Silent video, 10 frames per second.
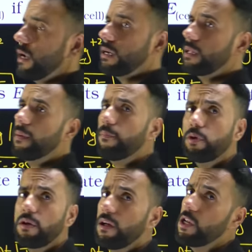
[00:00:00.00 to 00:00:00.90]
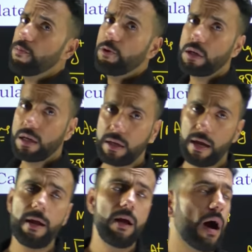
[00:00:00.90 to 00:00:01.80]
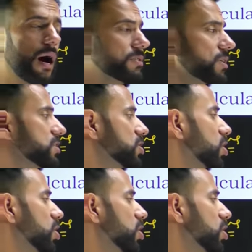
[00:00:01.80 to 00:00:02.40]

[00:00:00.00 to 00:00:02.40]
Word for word: NRT पे पूरी वैल्यू पुट करके आंसर